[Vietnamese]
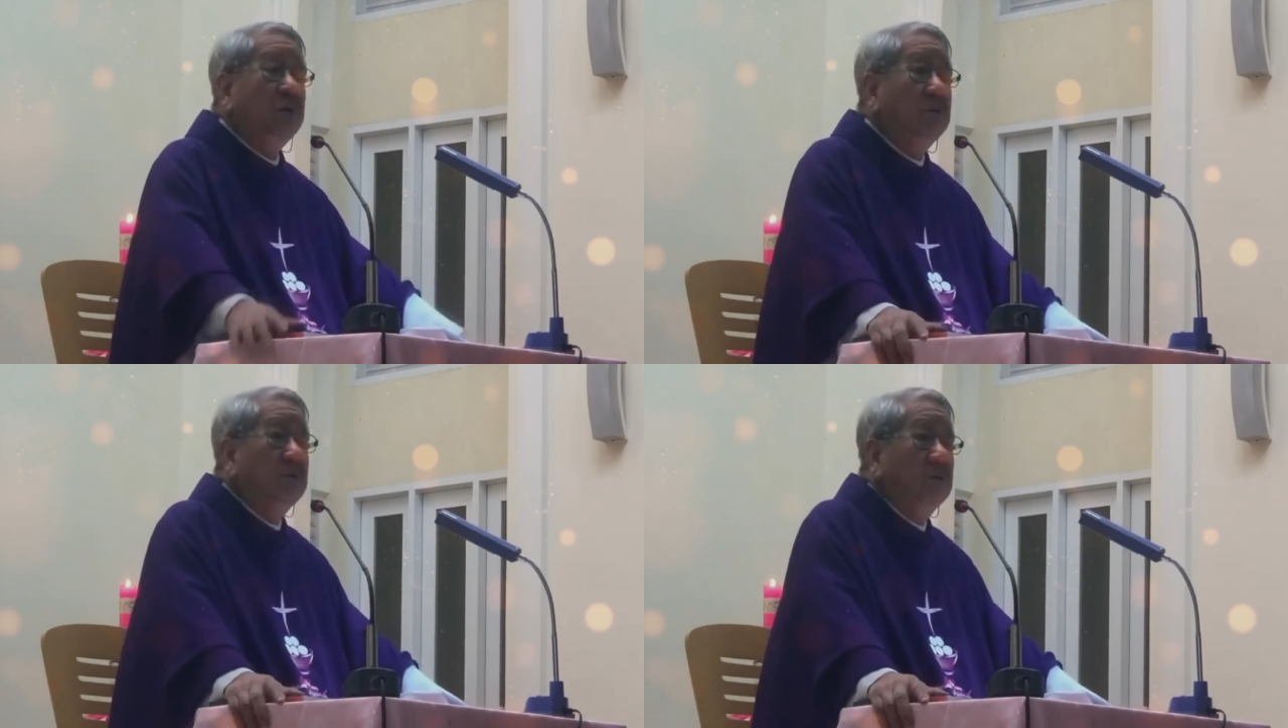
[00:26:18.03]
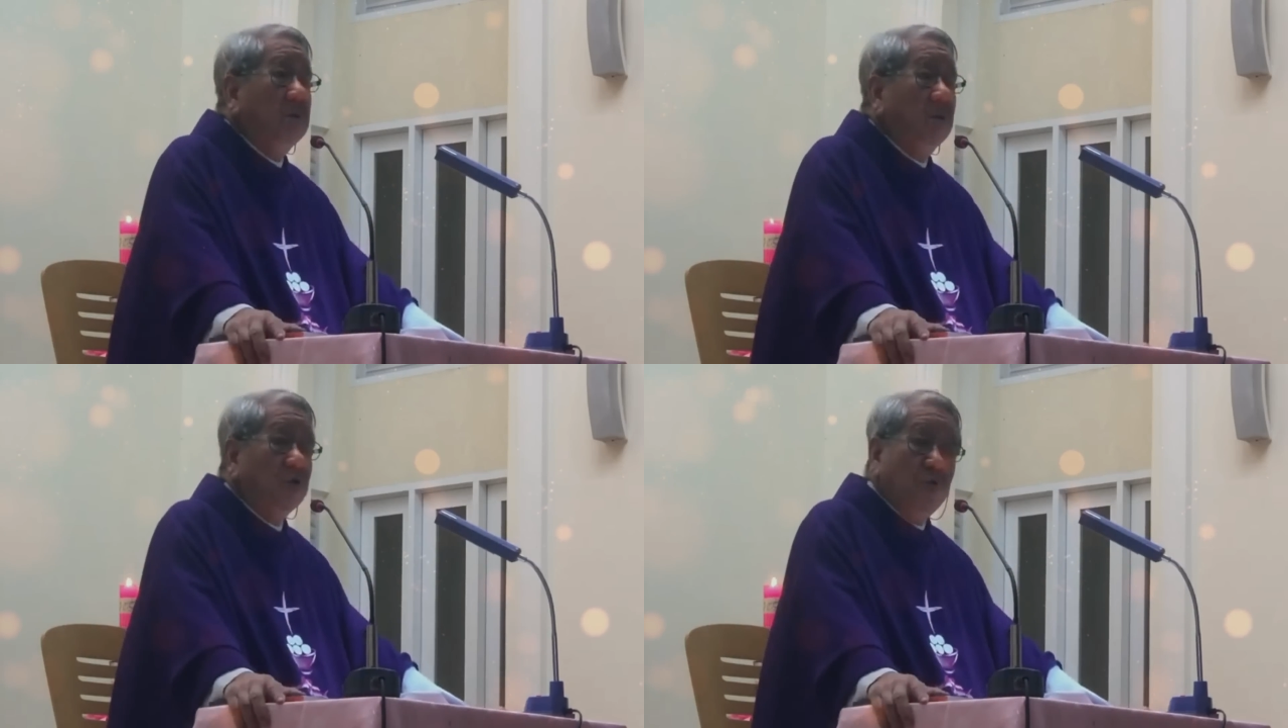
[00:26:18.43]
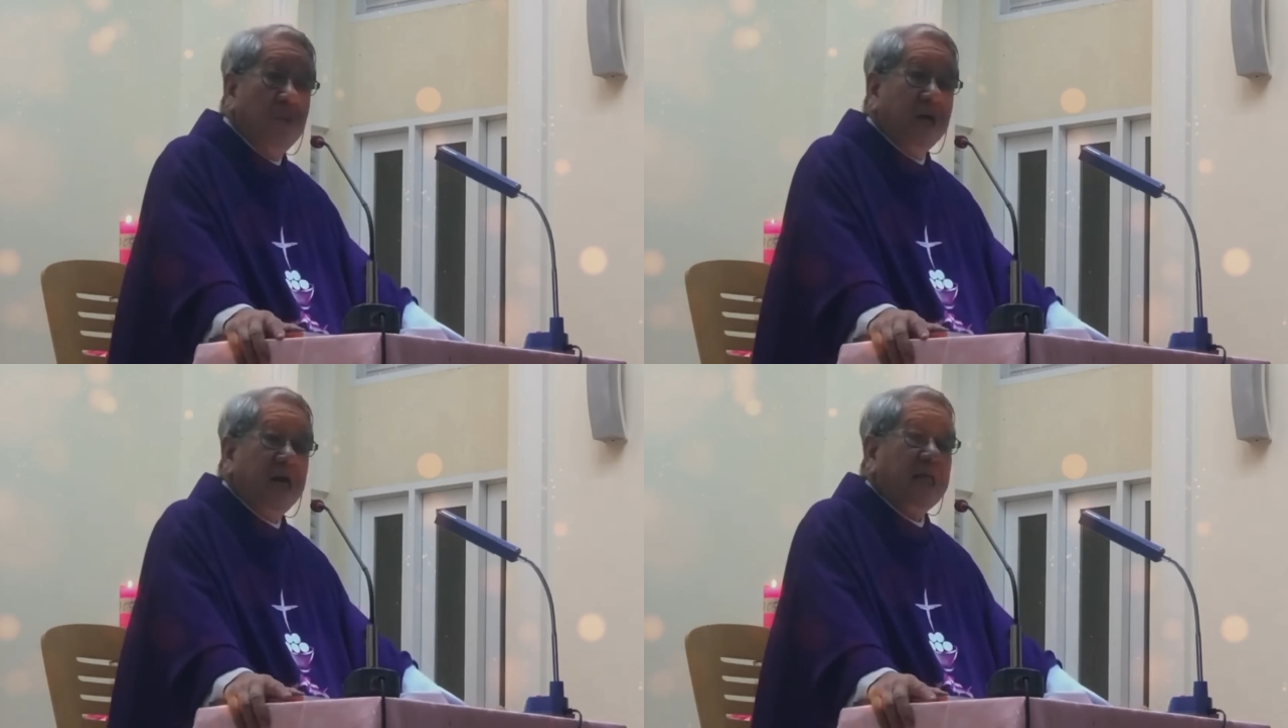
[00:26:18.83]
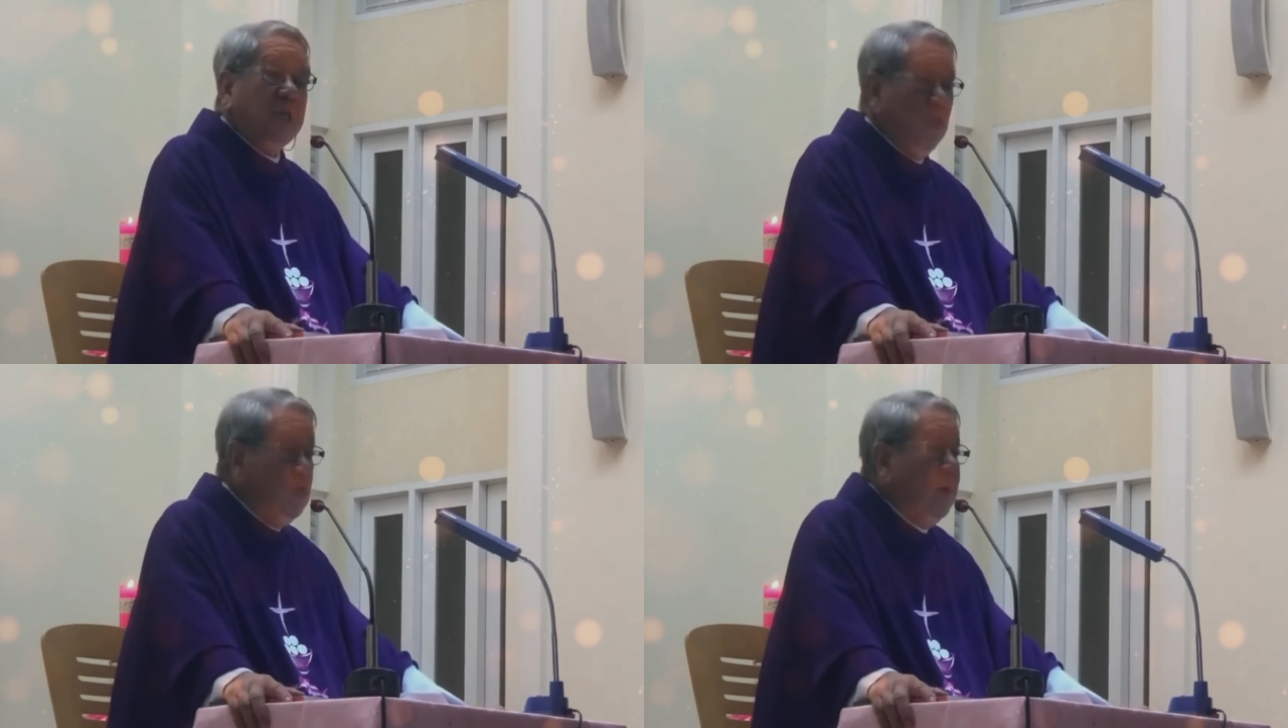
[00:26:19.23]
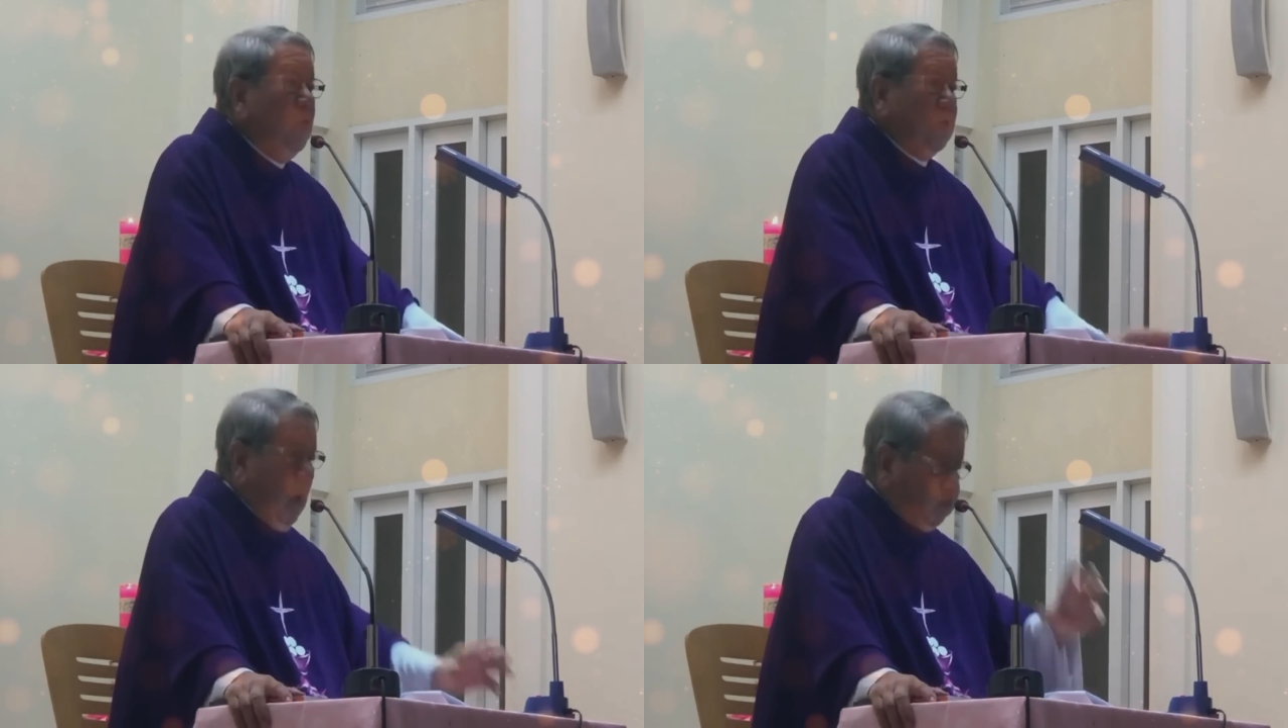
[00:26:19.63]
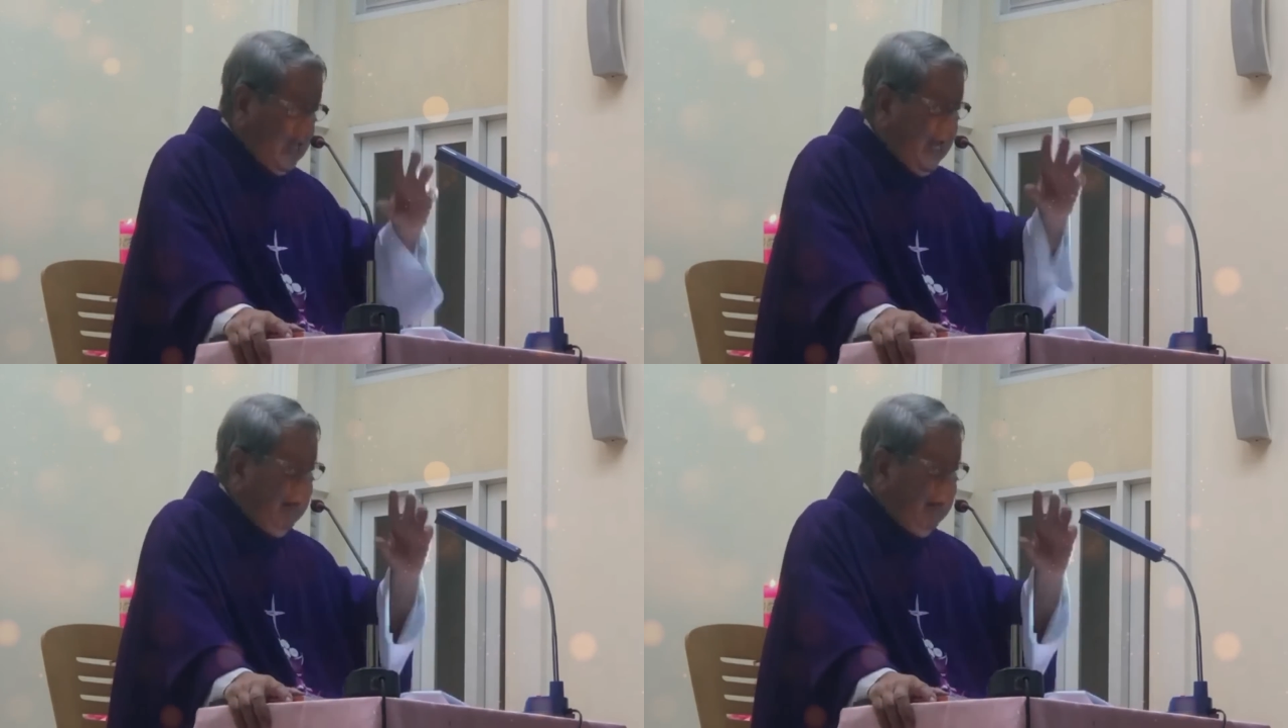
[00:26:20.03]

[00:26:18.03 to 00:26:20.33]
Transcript: này. Tôi mở ra thì đúng là một cọc